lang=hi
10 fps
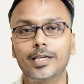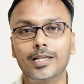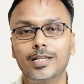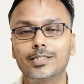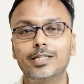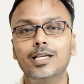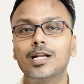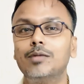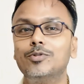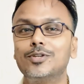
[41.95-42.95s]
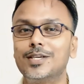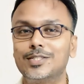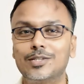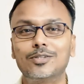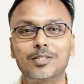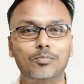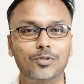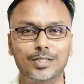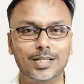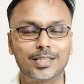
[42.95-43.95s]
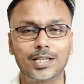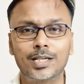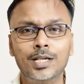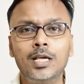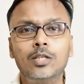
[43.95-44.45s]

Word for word: एक ही नेशन है और हम लोग इसी को सपोर्ट करते हैं